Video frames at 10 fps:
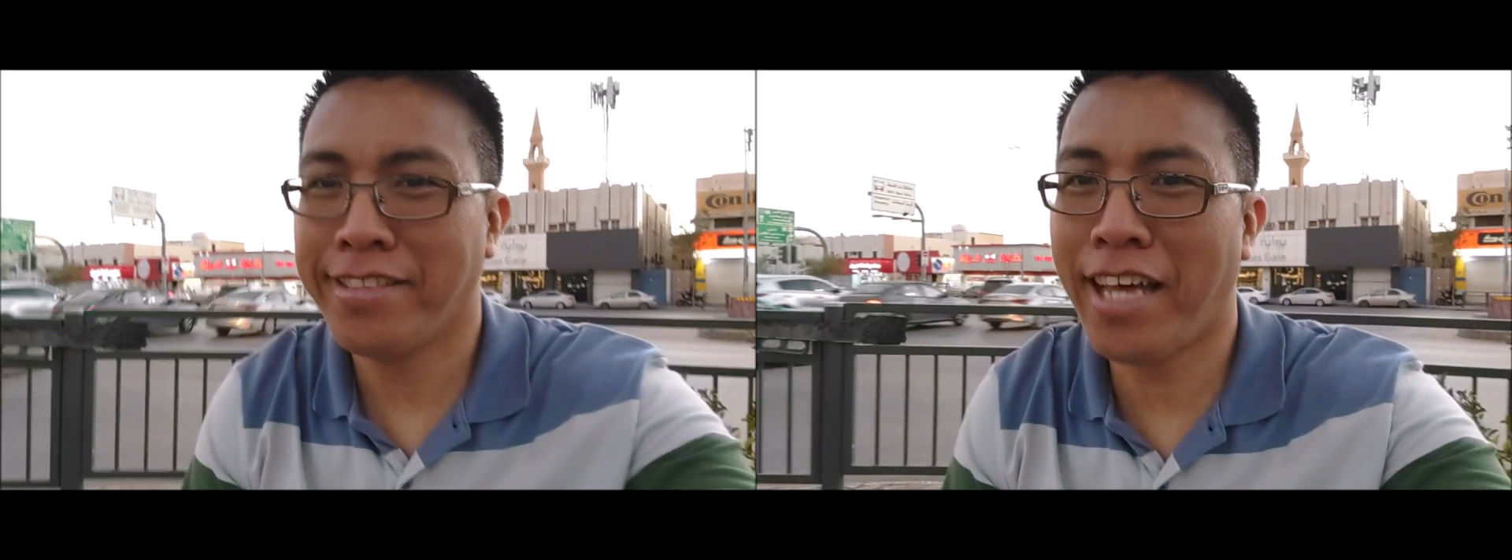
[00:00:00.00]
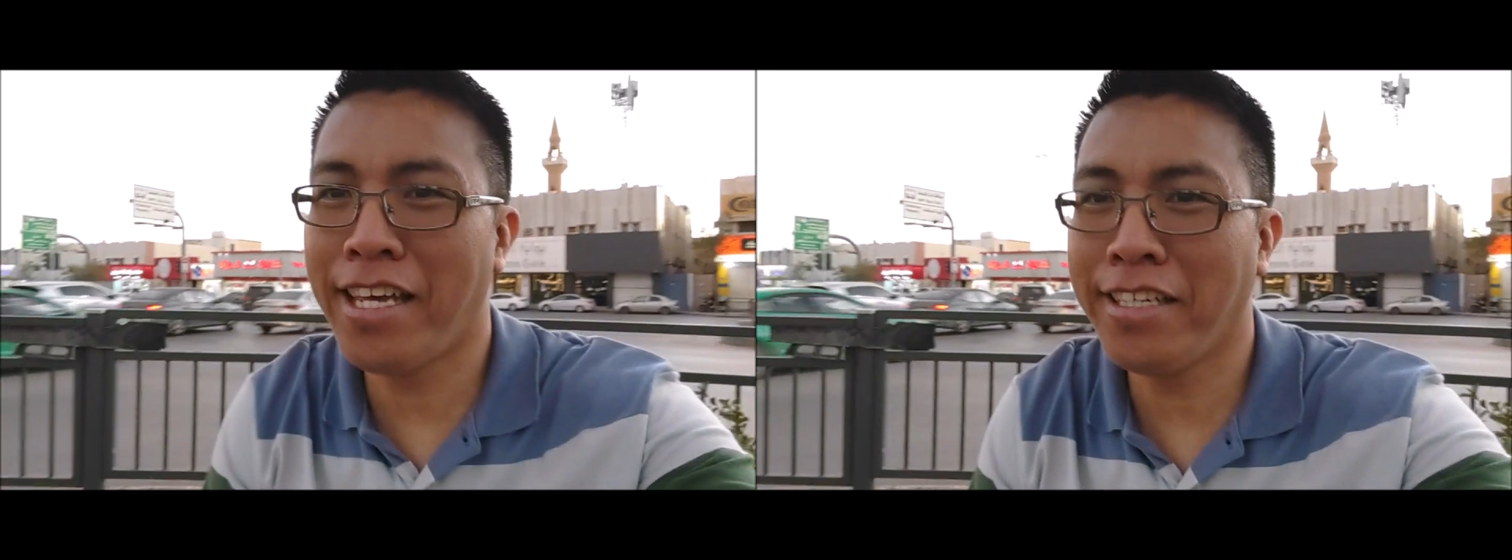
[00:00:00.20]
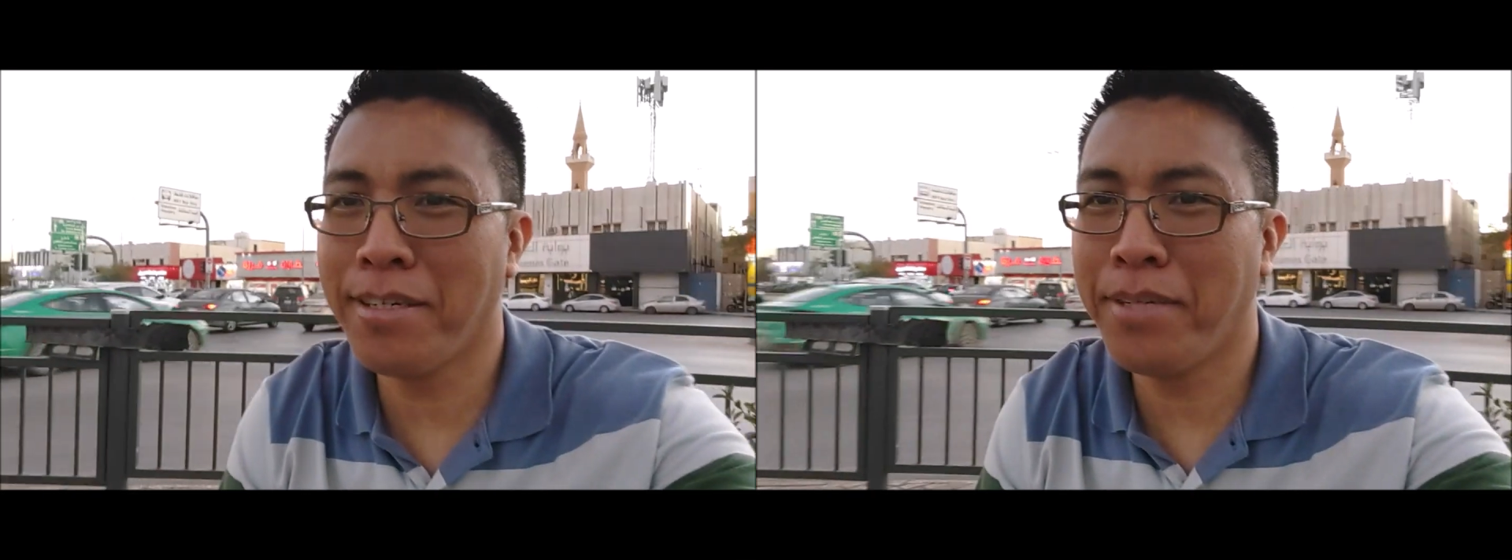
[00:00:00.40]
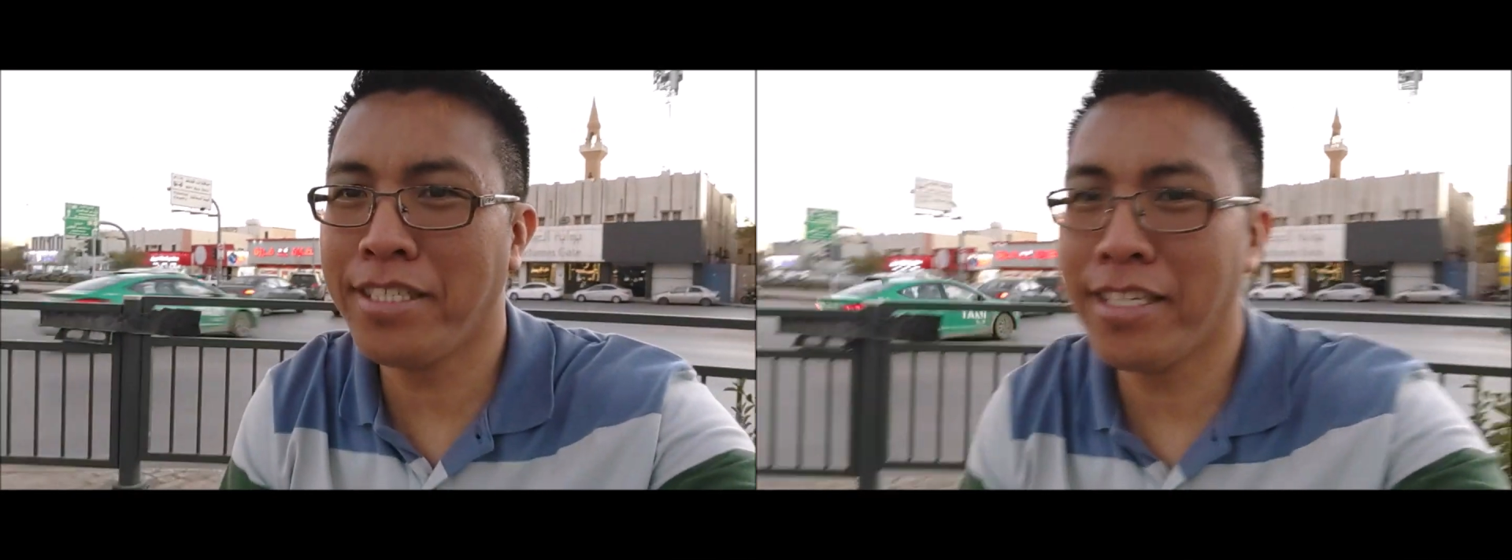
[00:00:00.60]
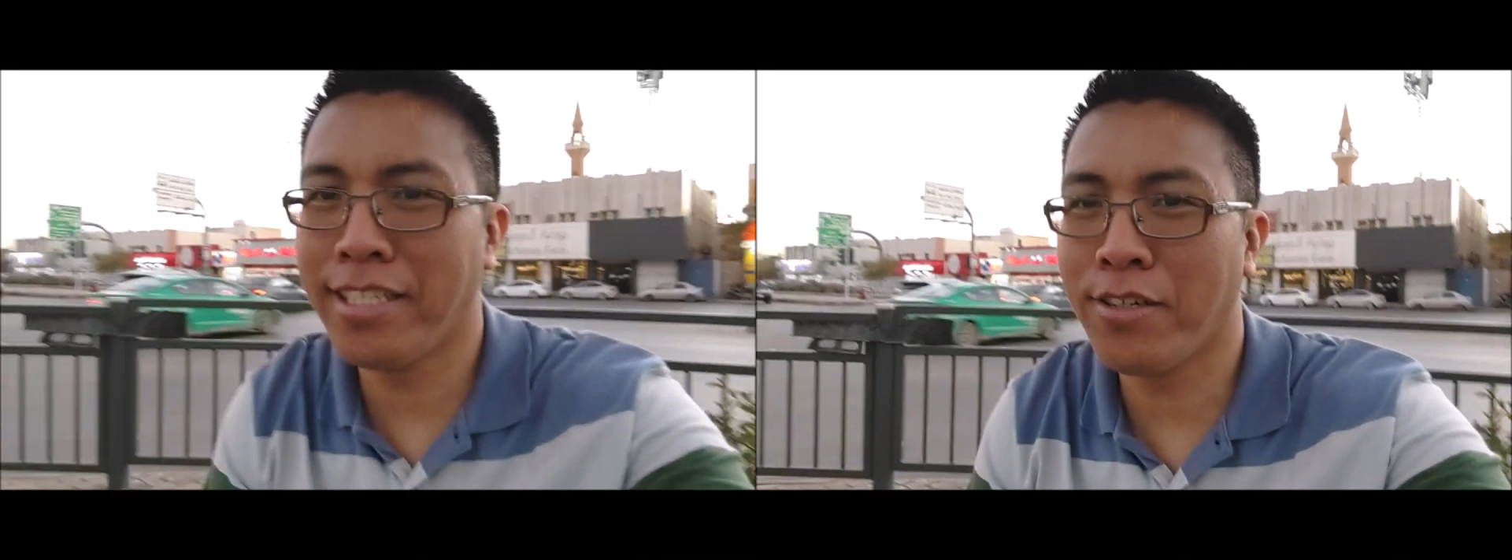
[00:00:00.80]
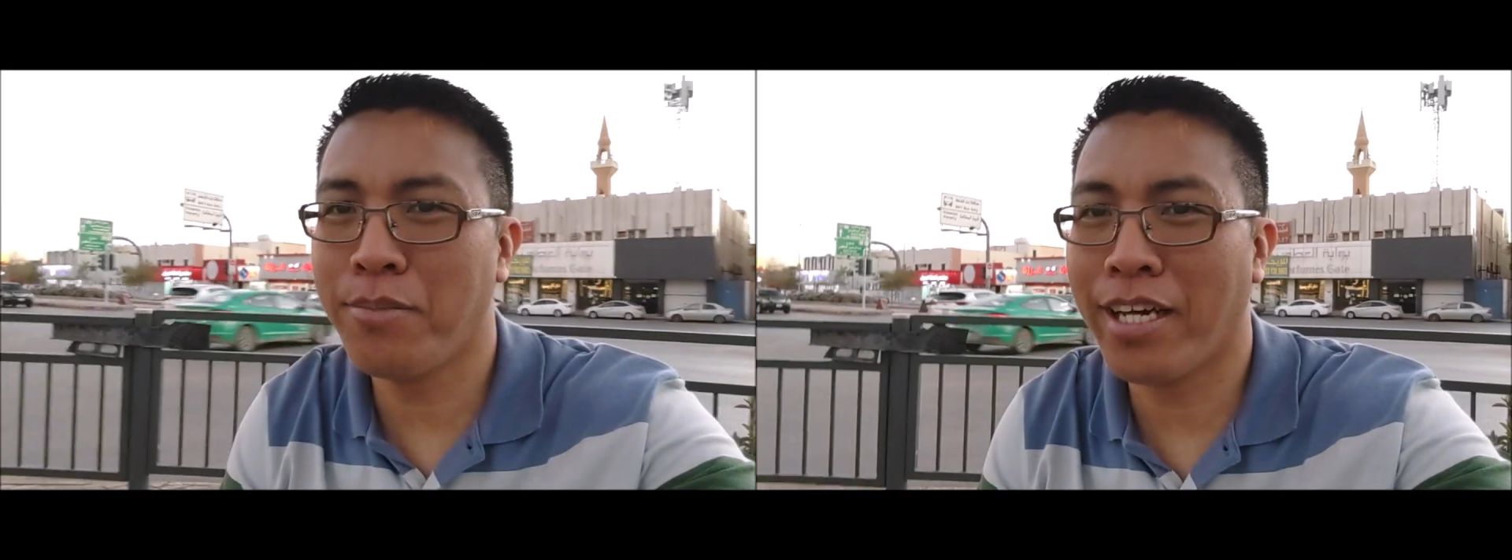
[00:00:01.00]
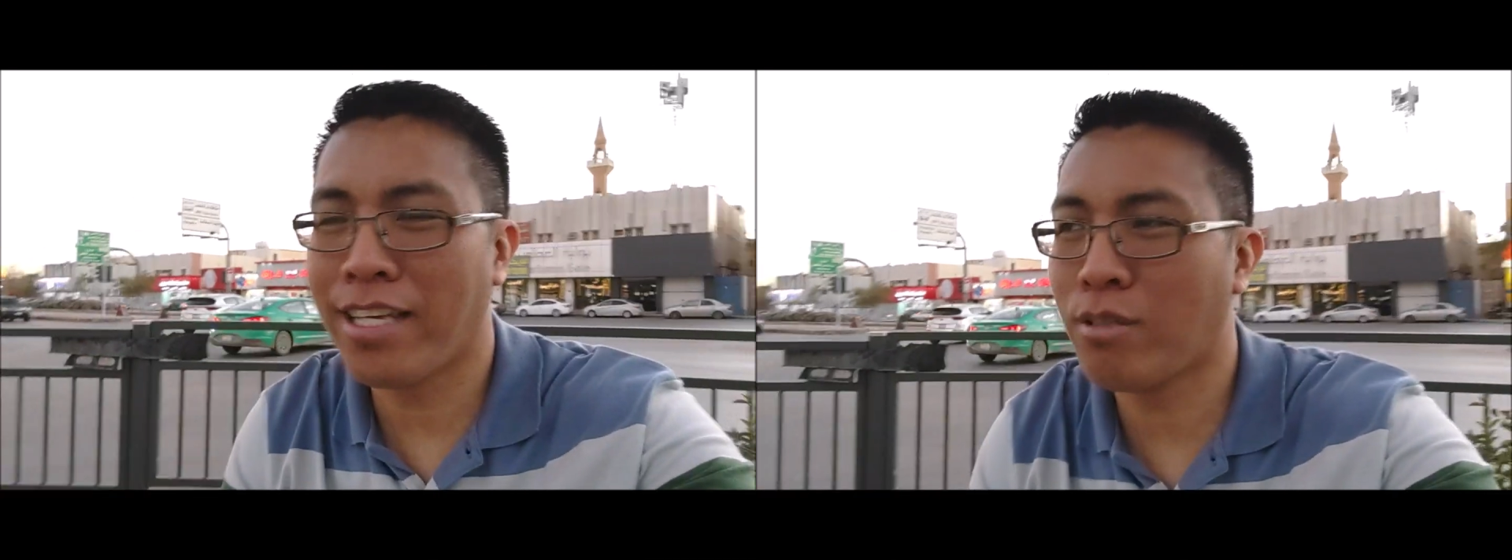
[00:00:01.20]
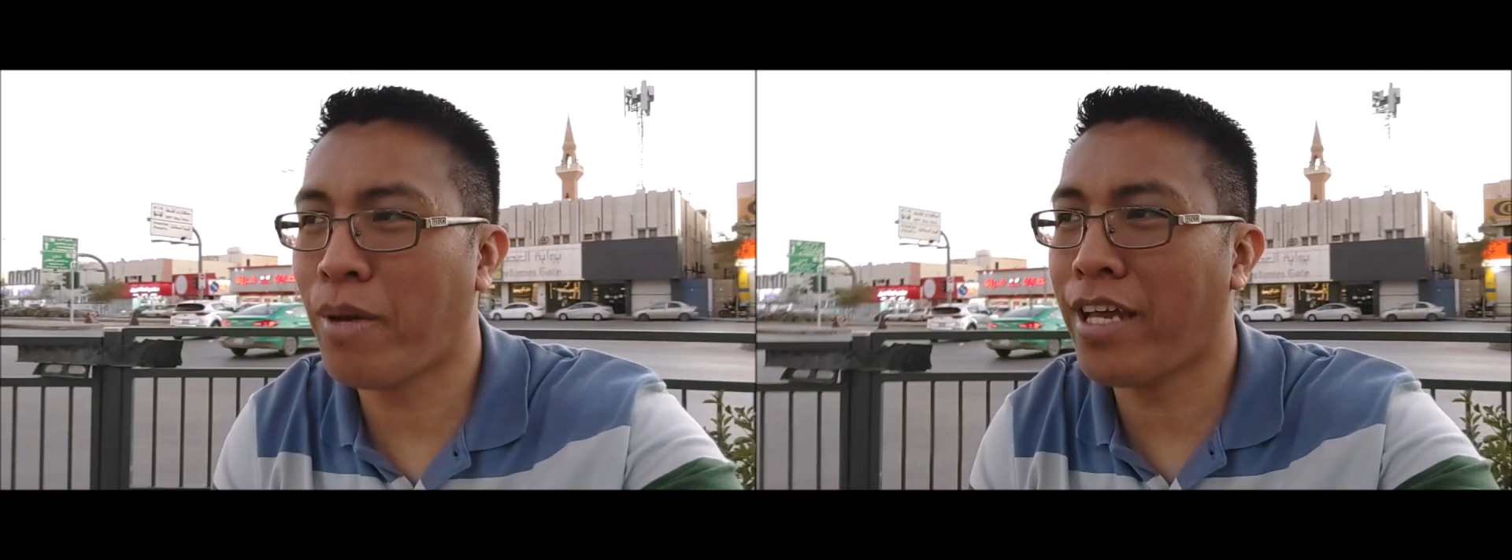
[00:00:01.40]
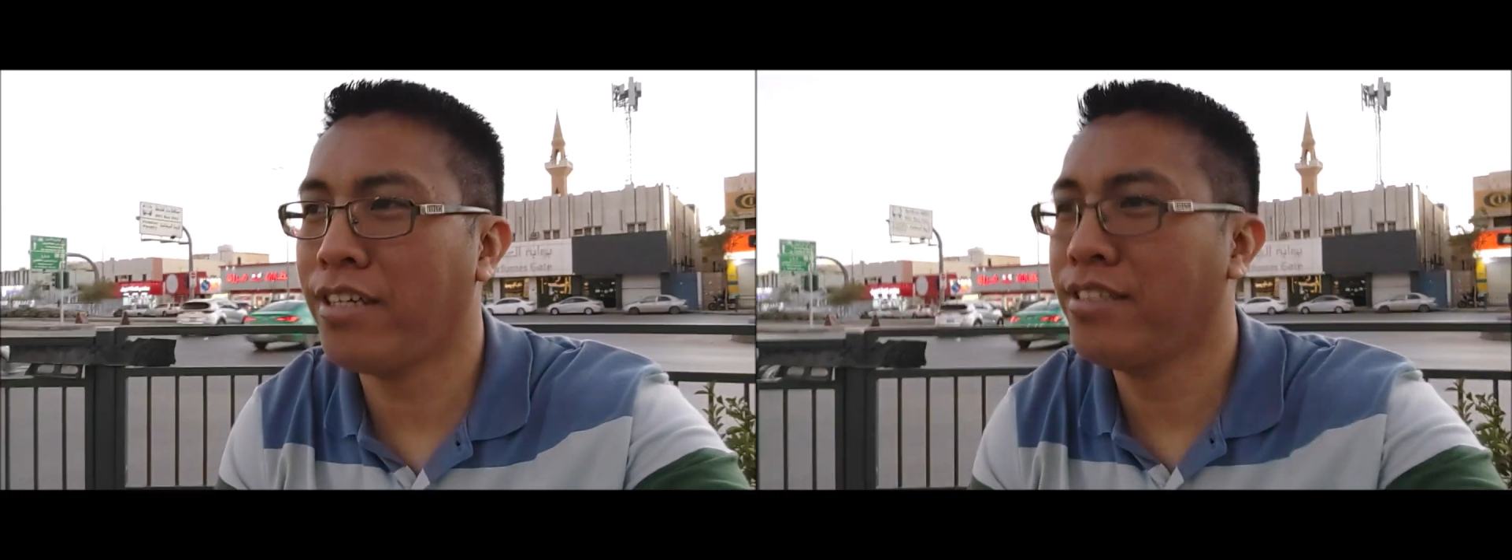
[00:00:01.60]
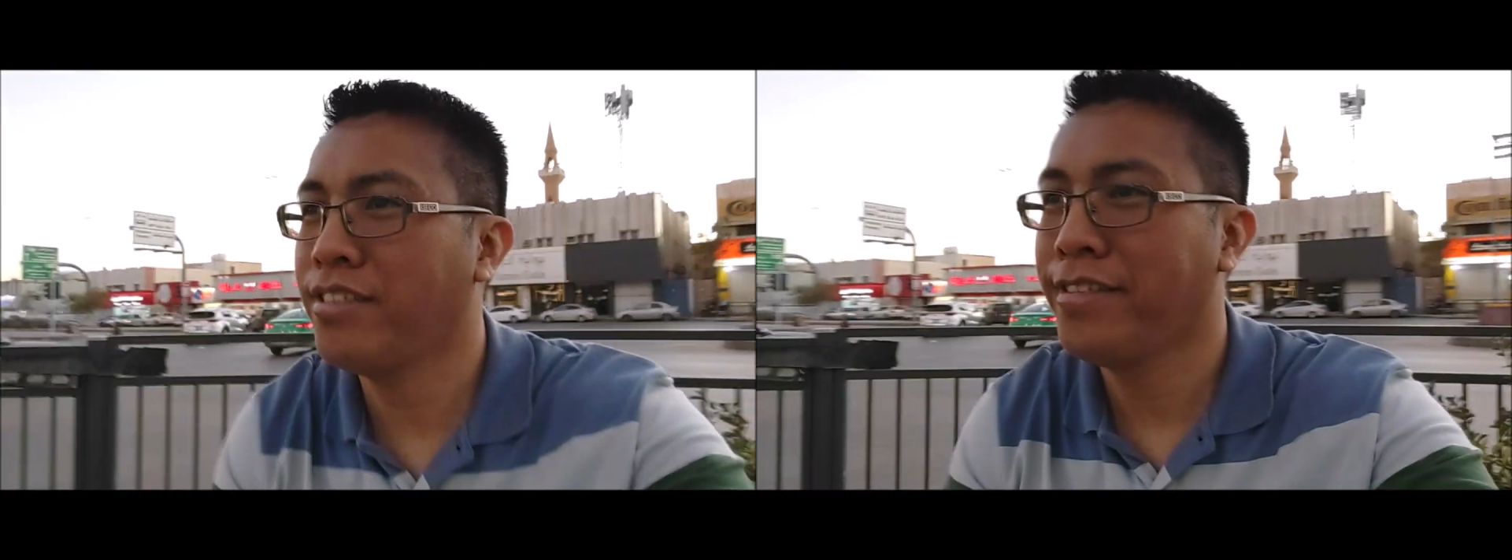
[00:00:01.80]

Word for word: Sayang naman kasi kung mag-expire